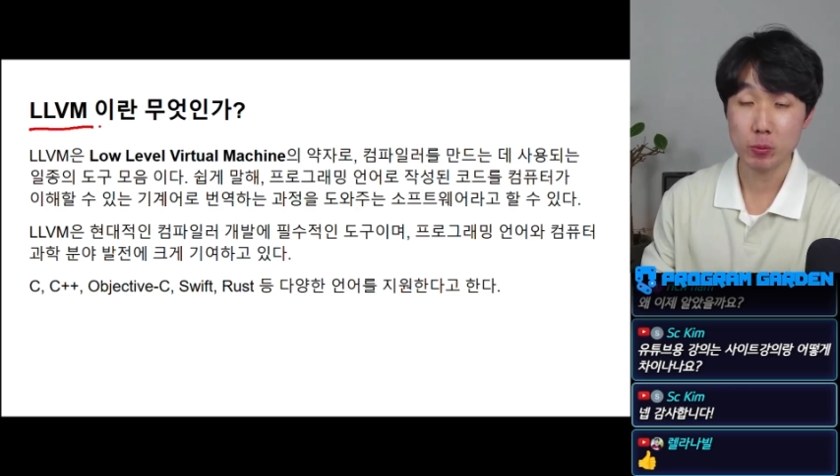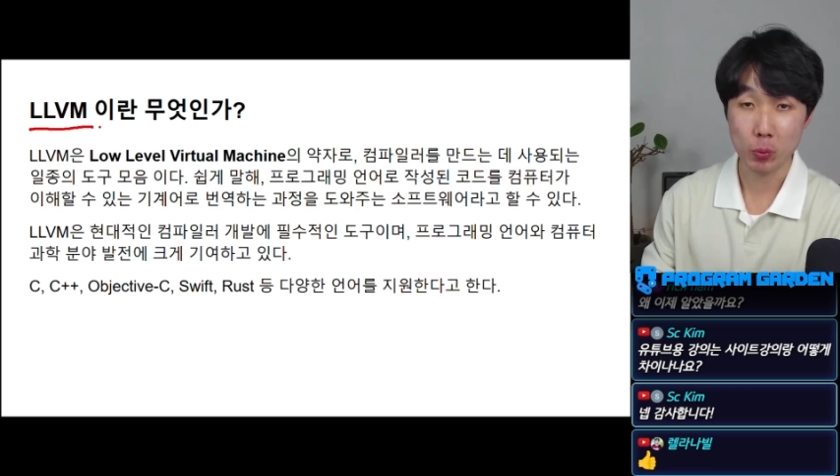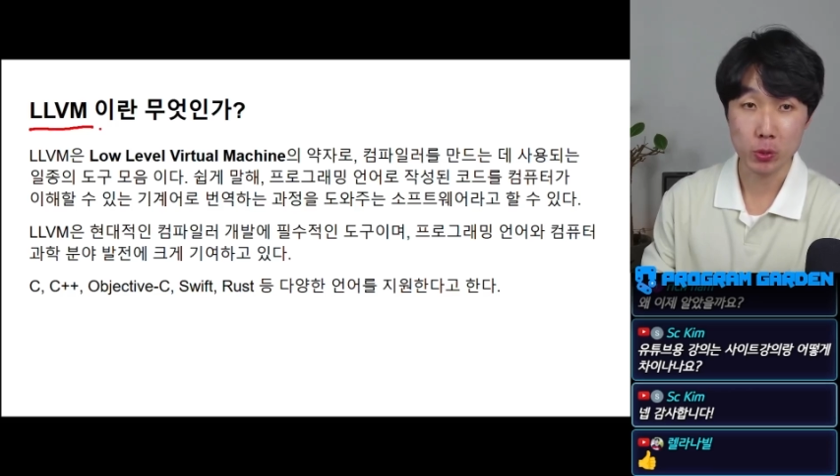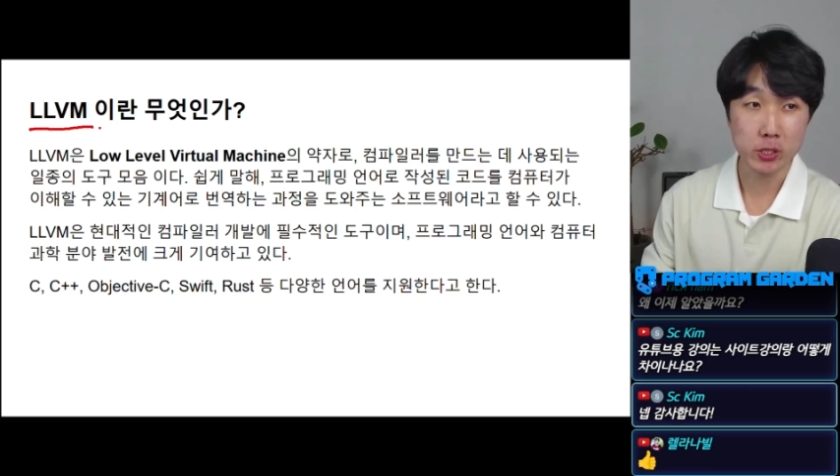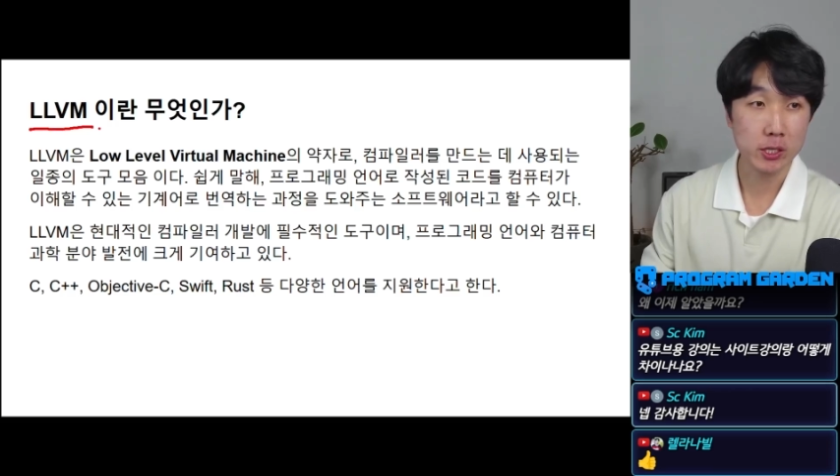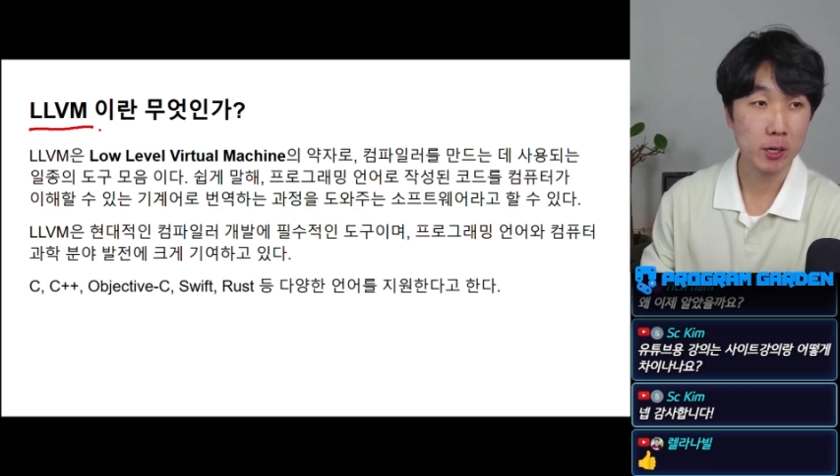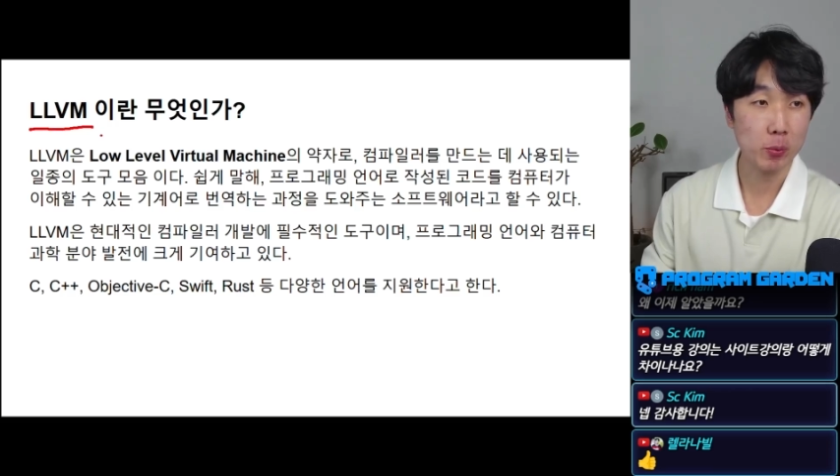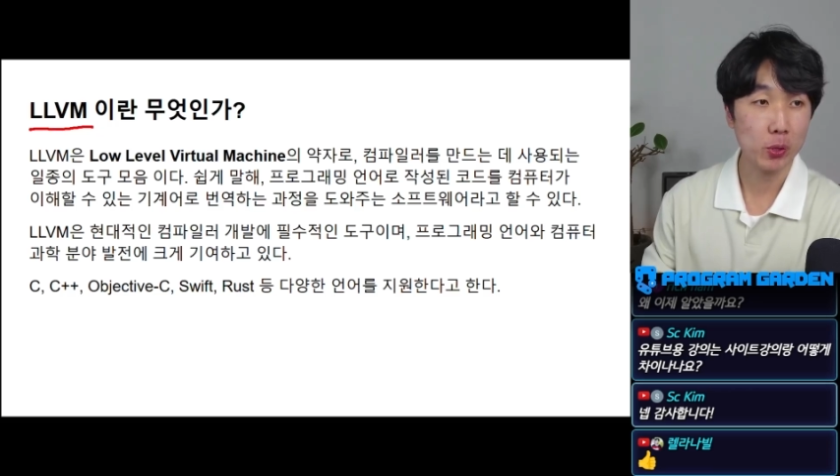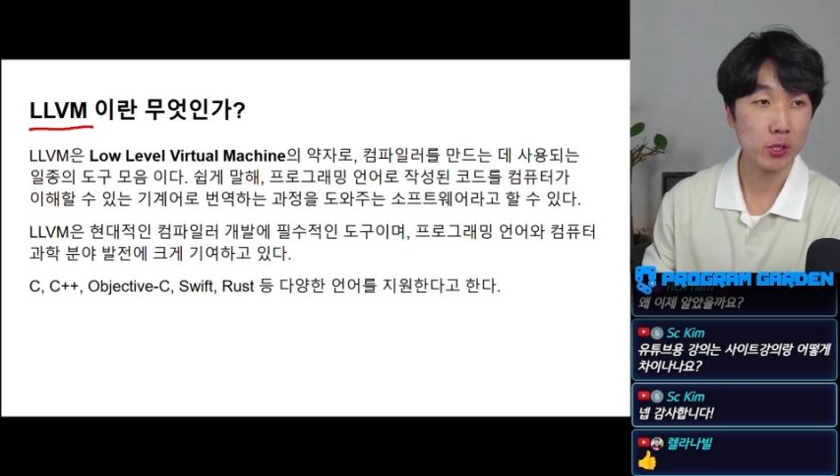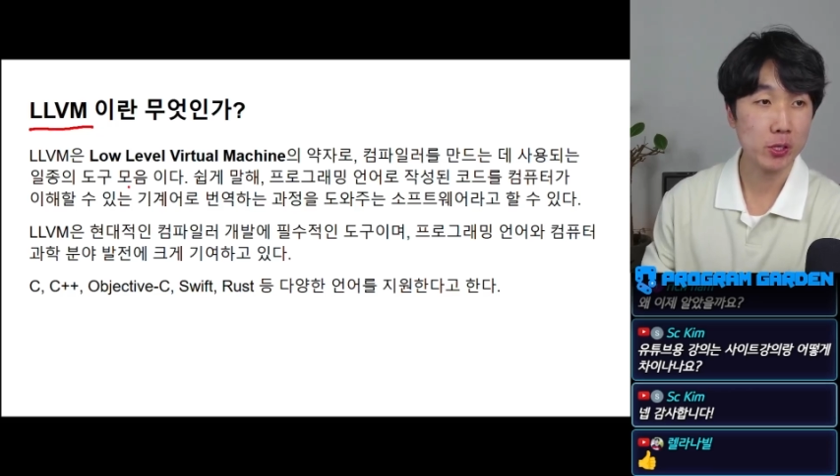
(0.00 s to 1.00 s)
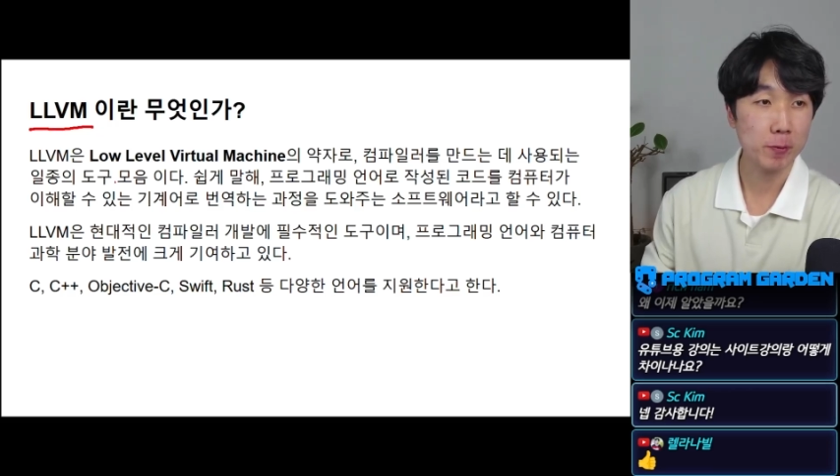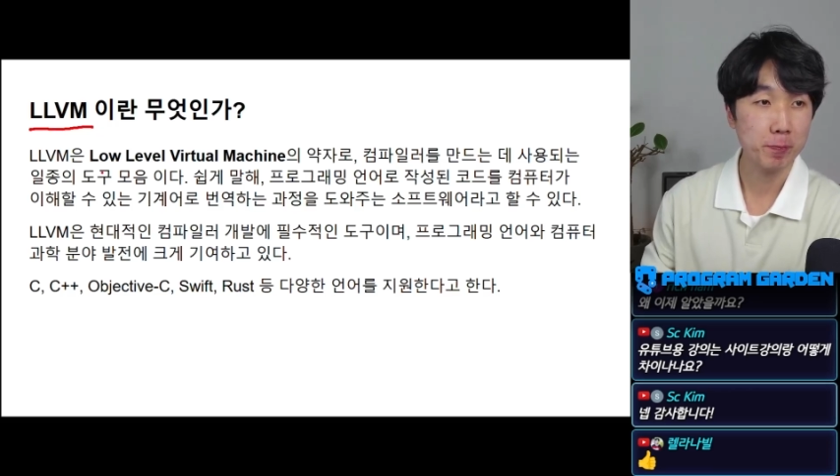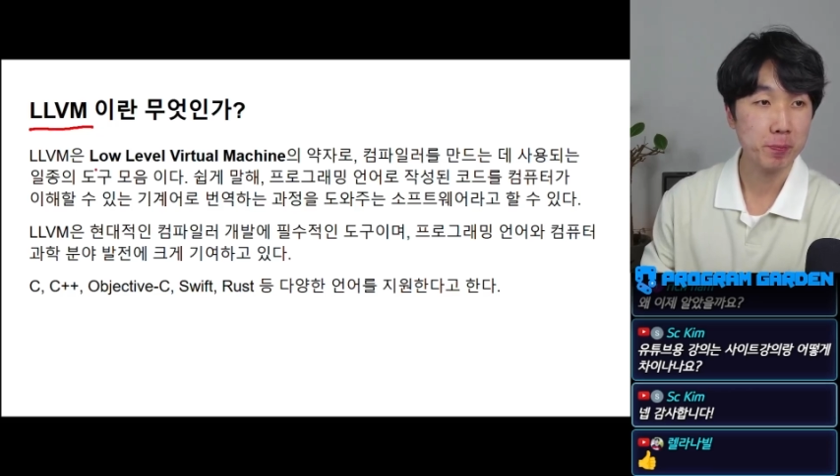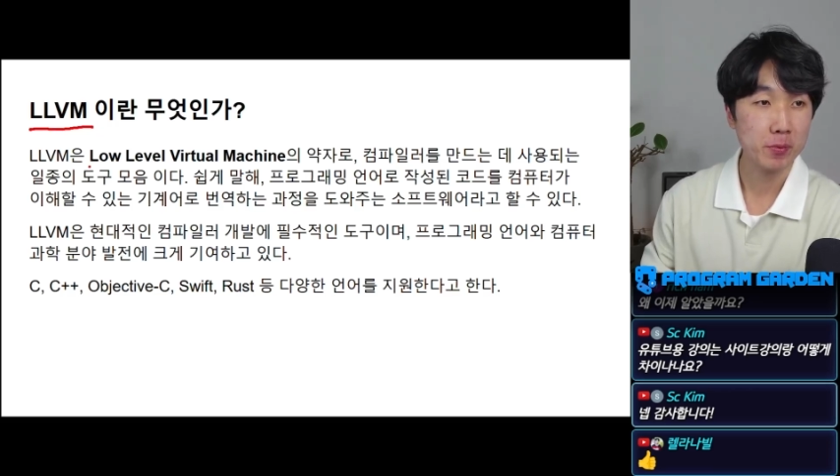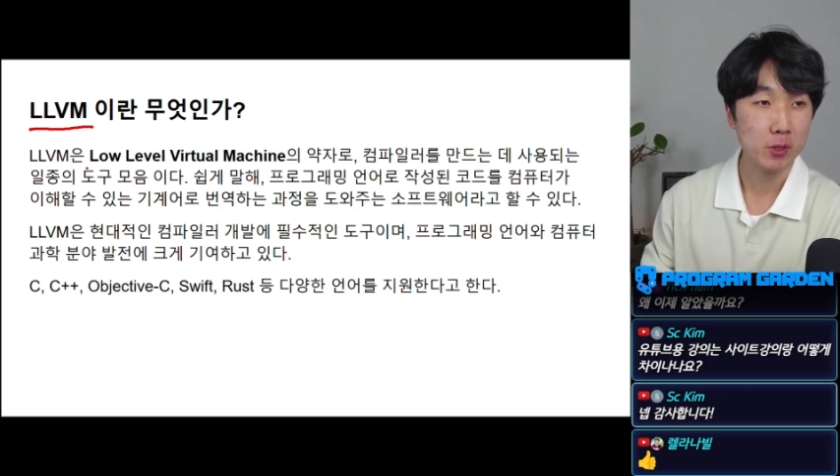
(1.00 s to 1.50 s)
뭔지 잠깐 보고 갈게요.
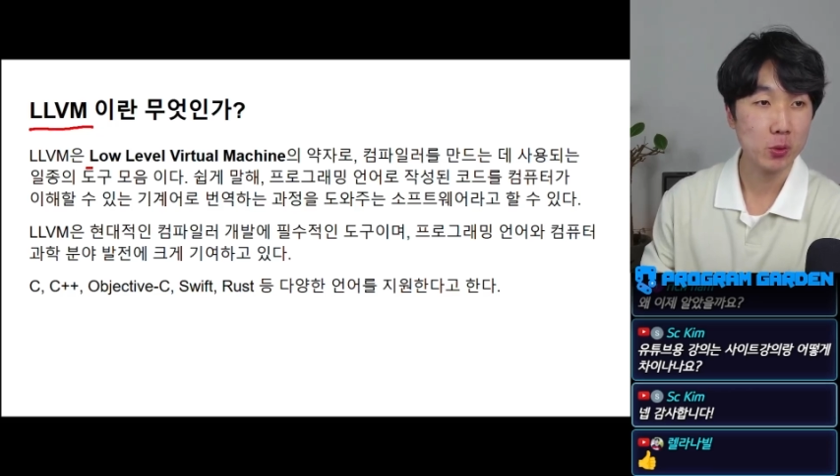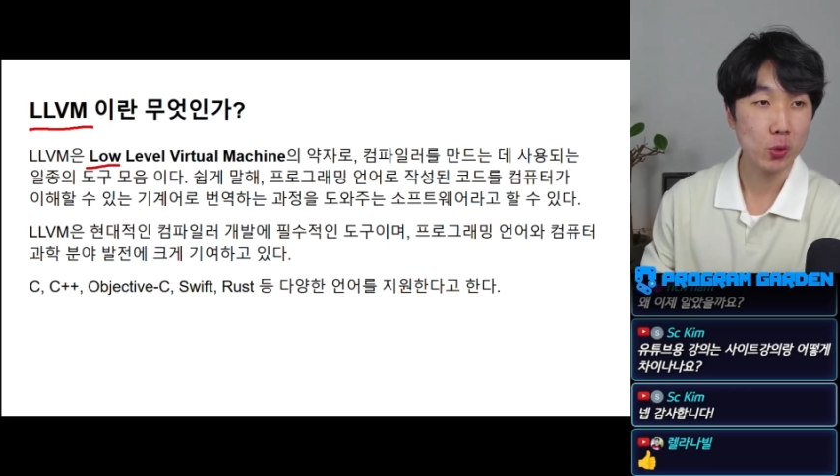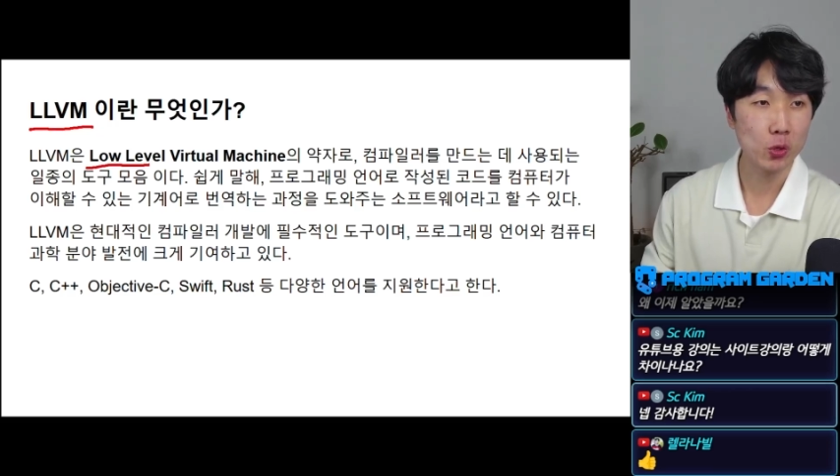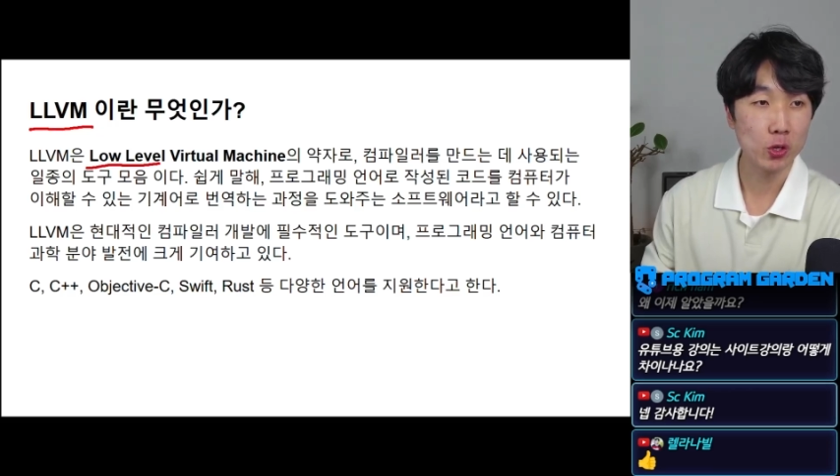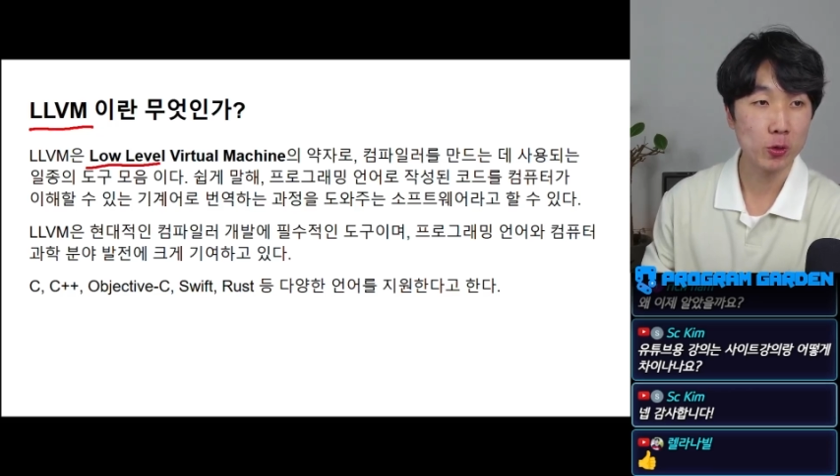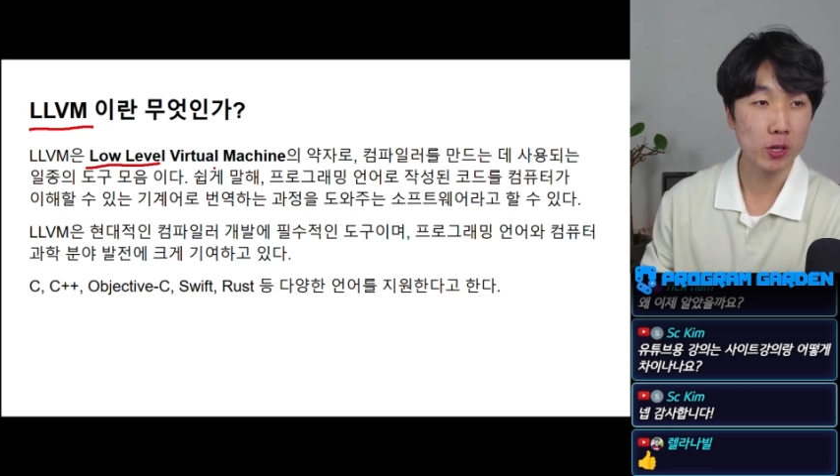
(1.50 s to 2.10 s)
Low